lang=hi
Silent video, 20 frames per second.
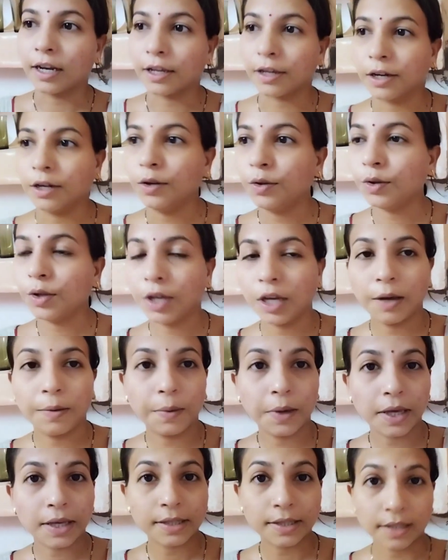की तैयारी
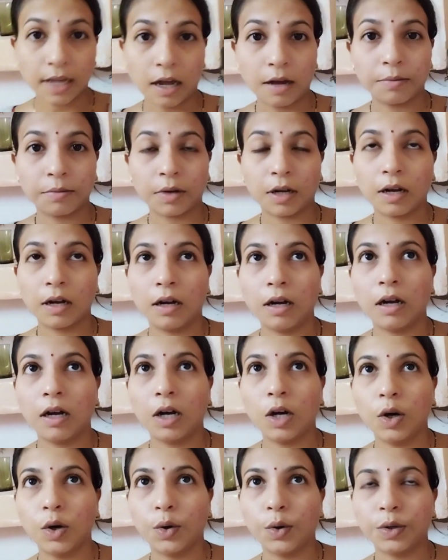करूँगी अभी शाम
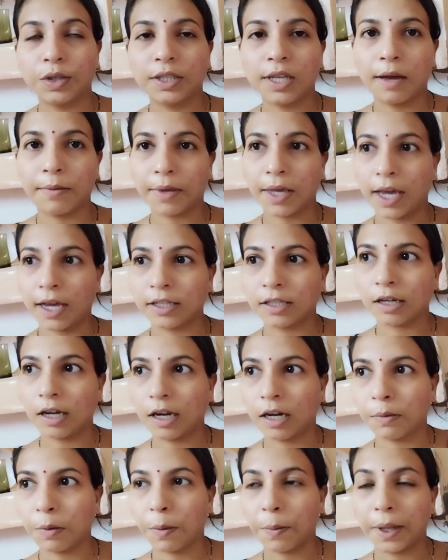का और शाम के
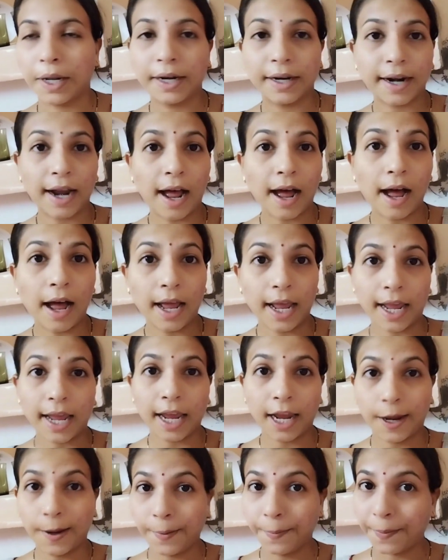आज खाने में बन रहा
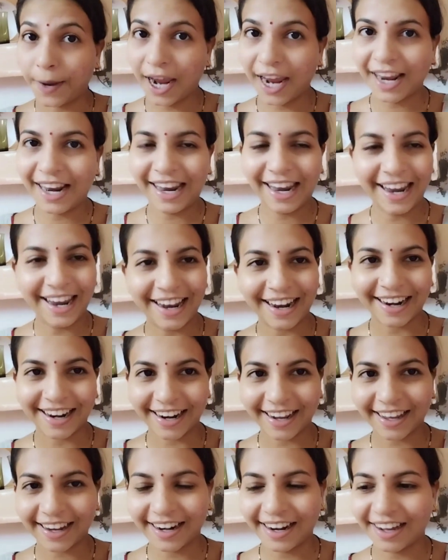है भेल
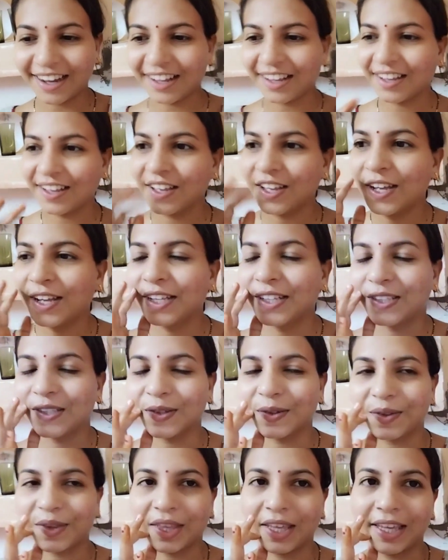रगरा
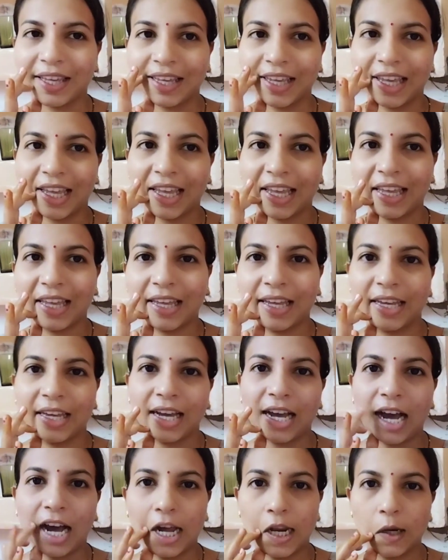जो कि
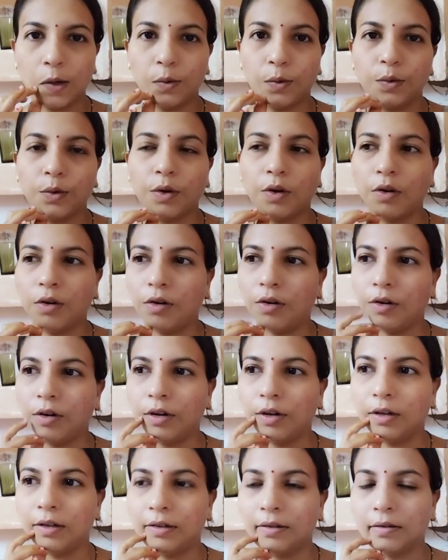आलू
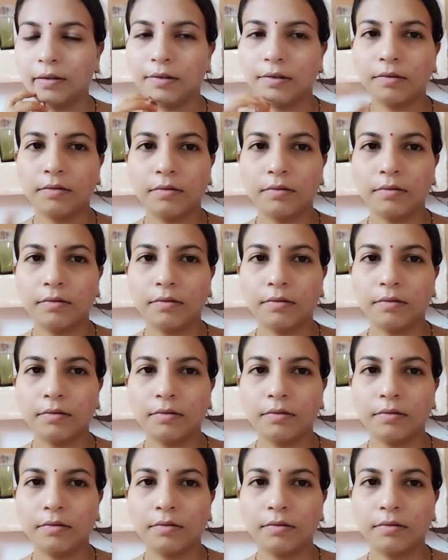और